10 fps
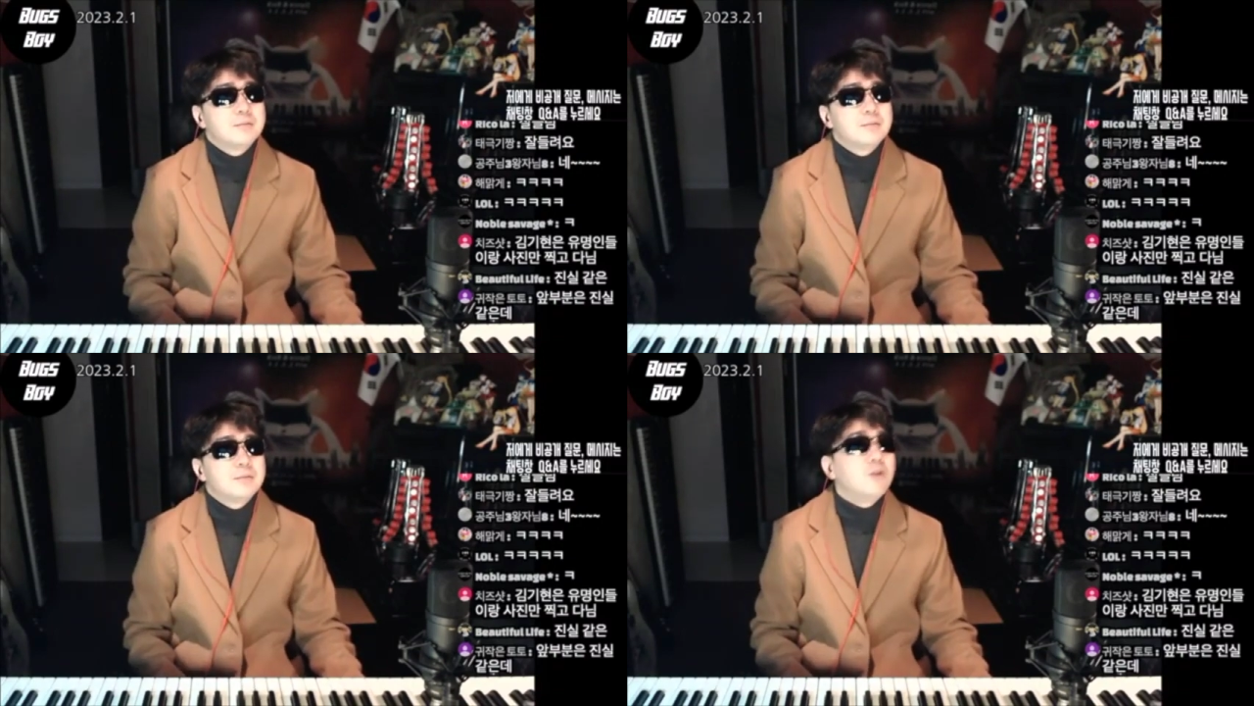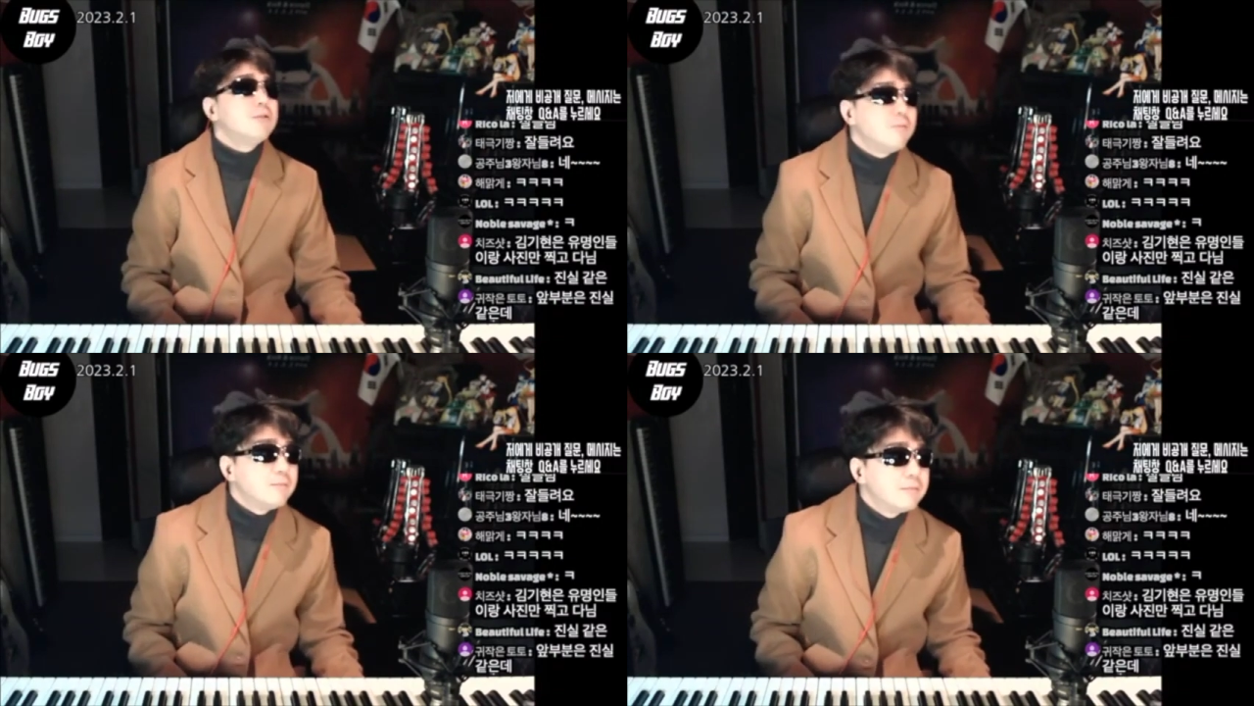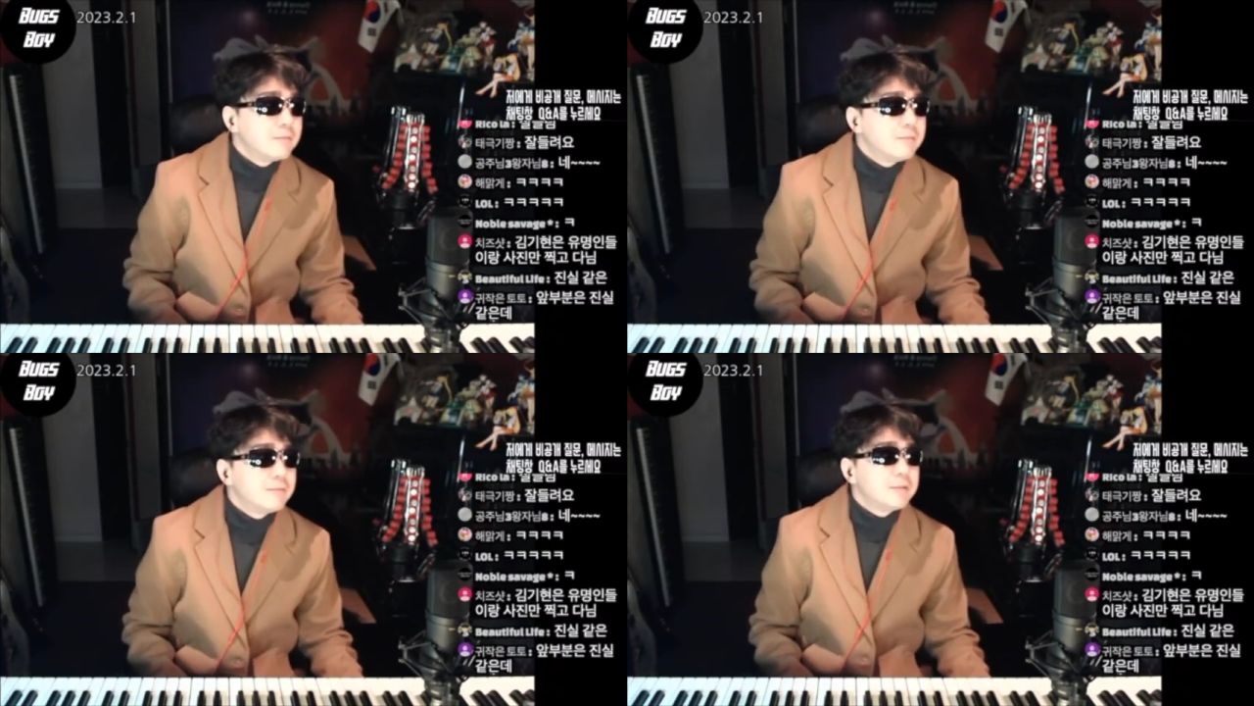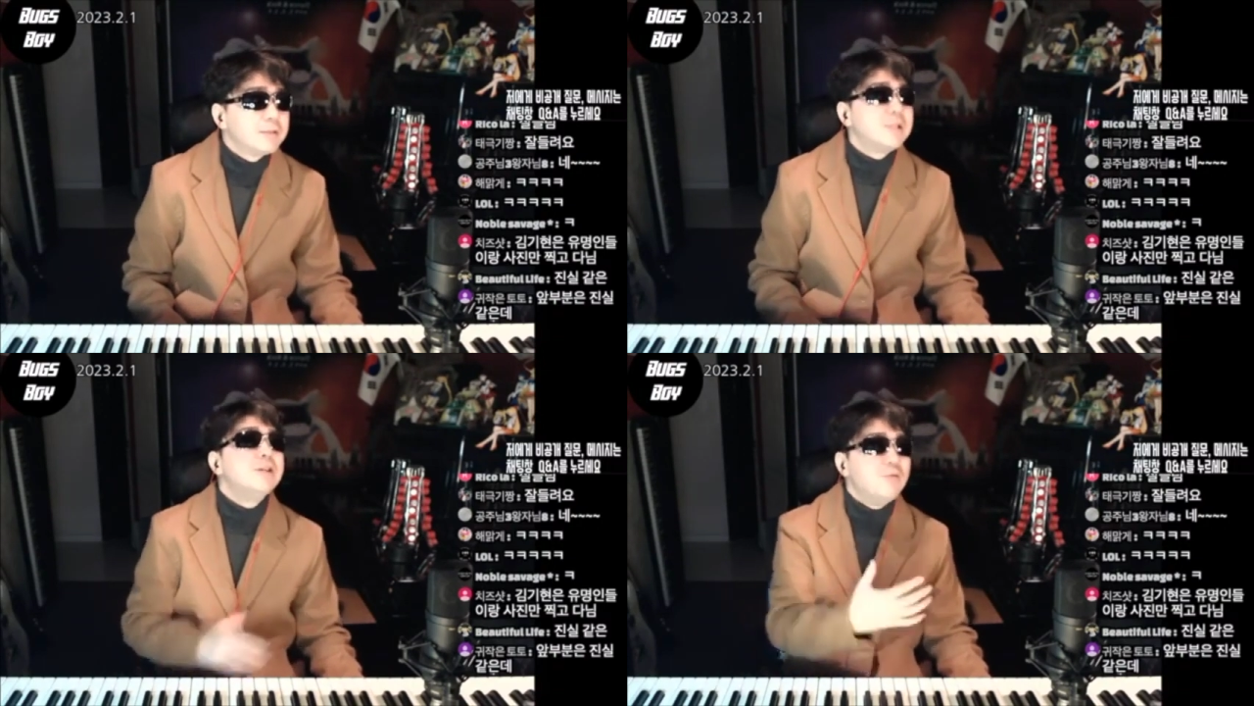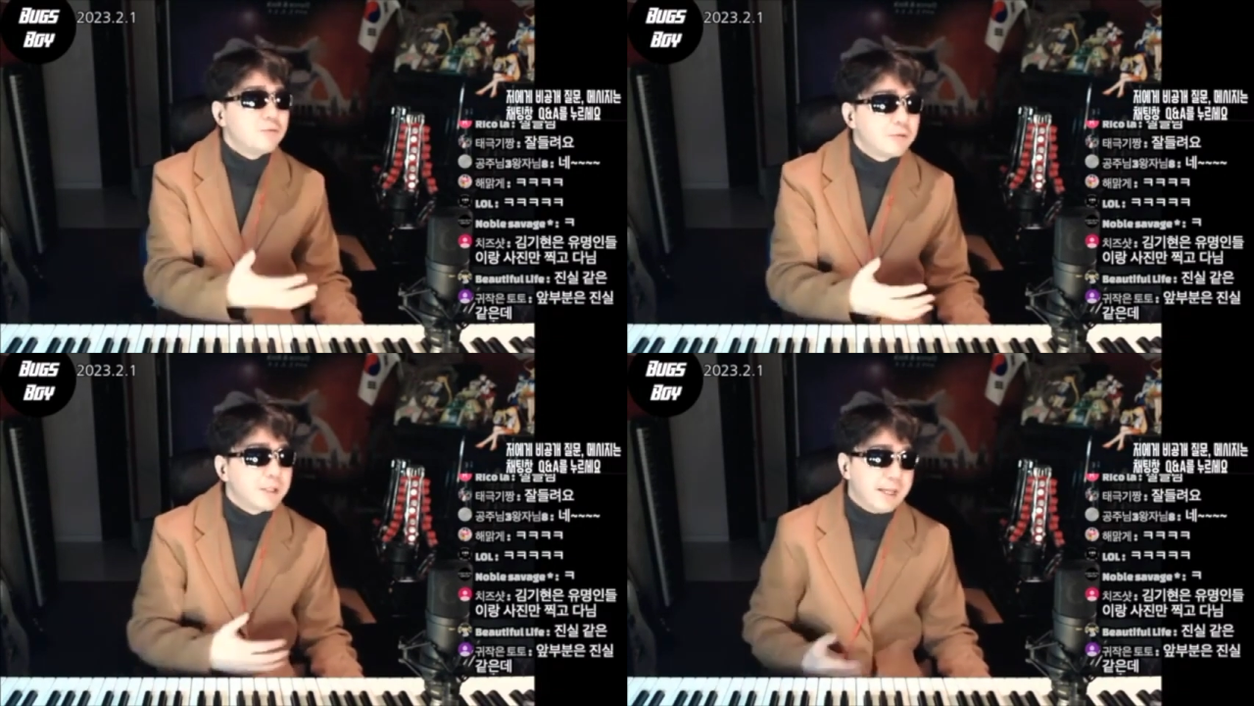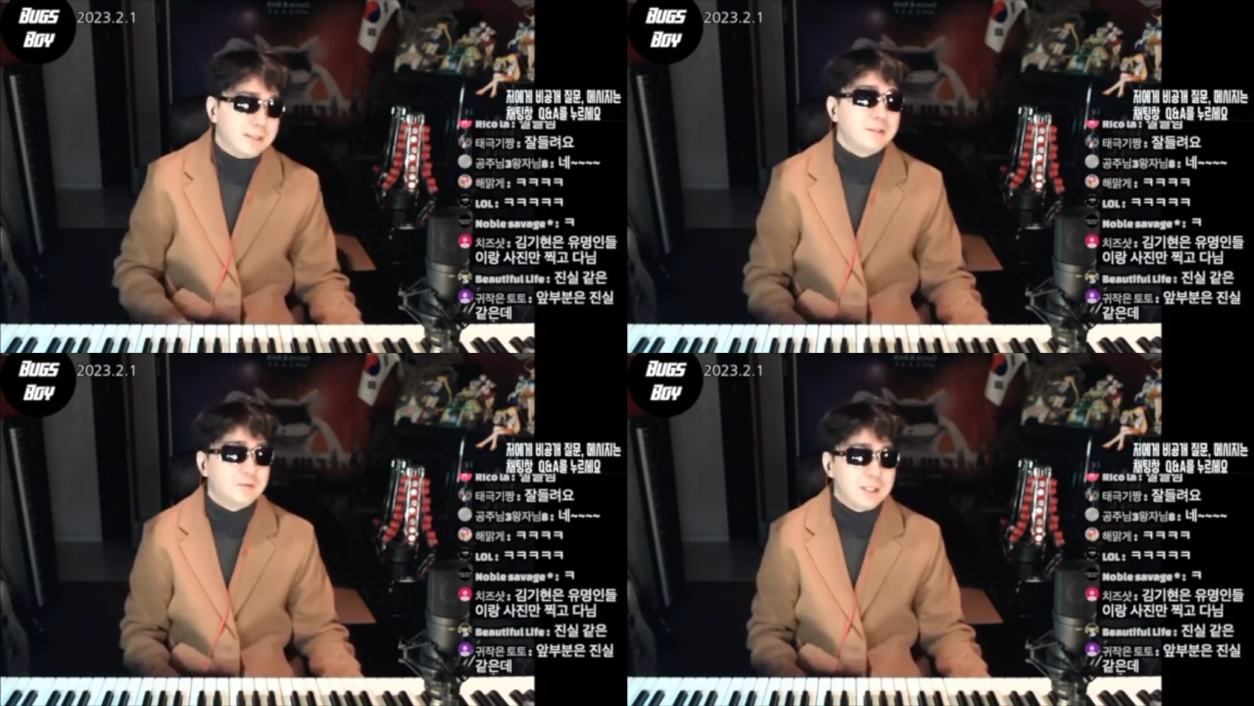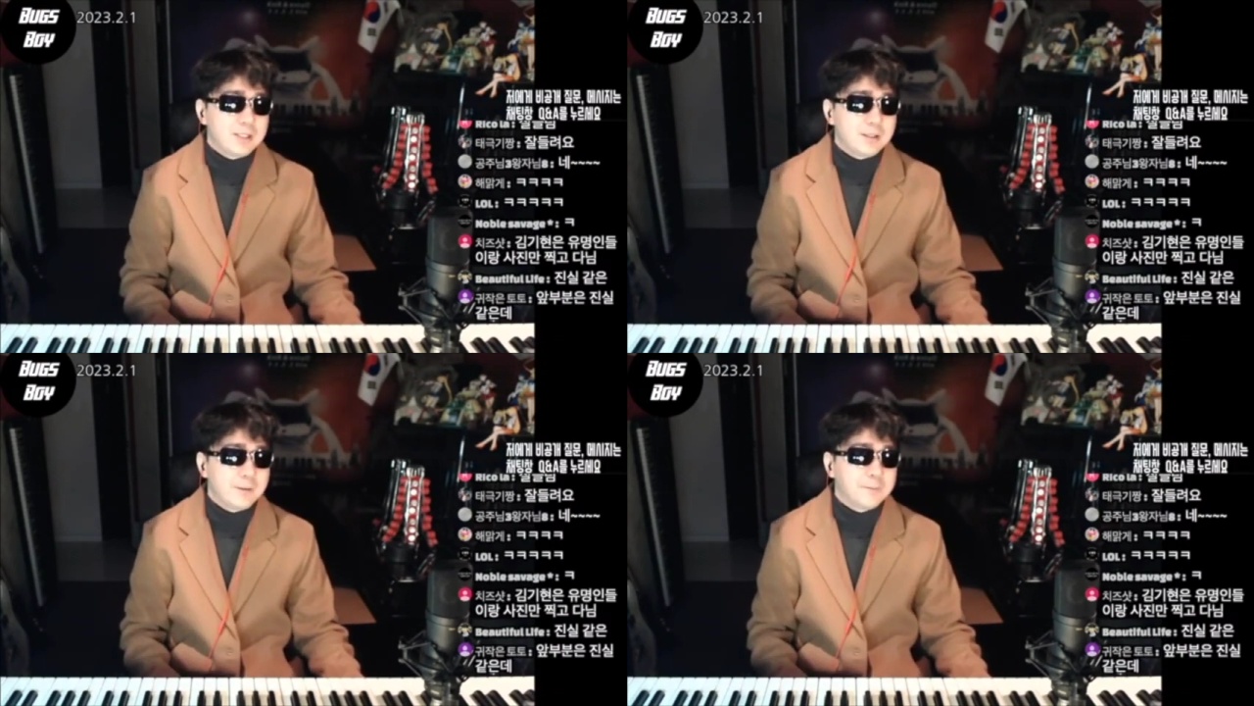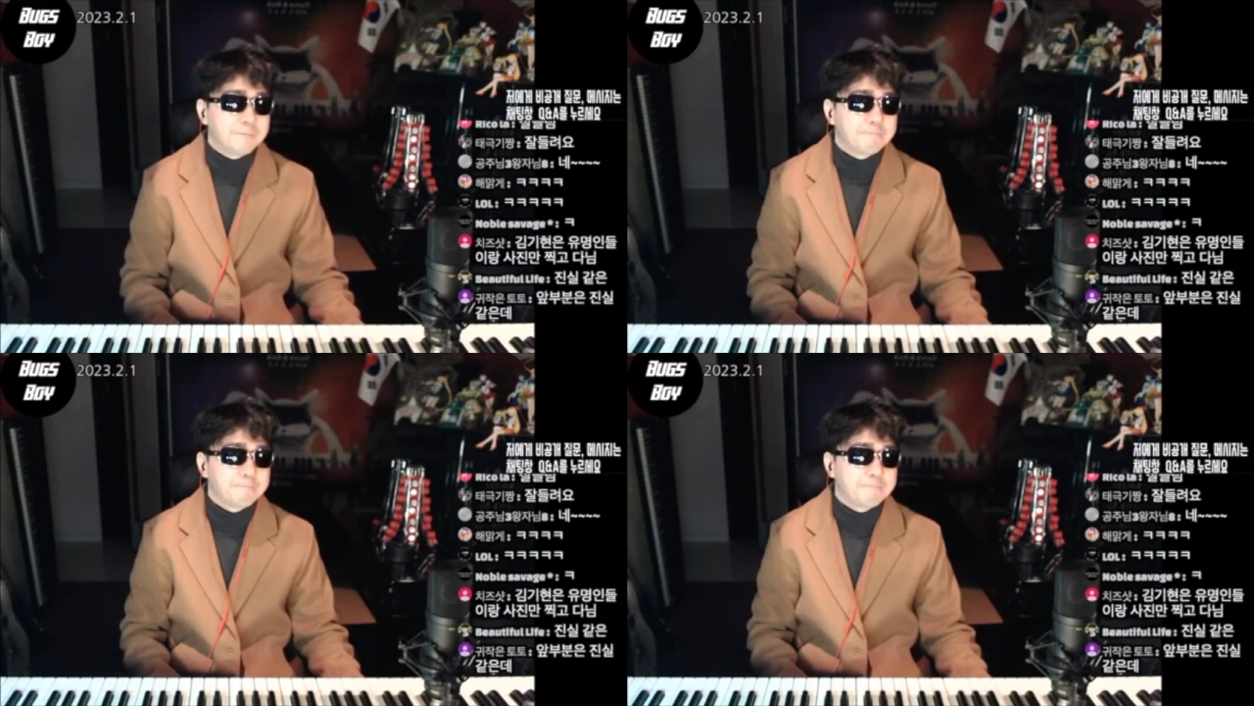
너그러움 즐거움으로 이렇게 받아들일 수가 있어요.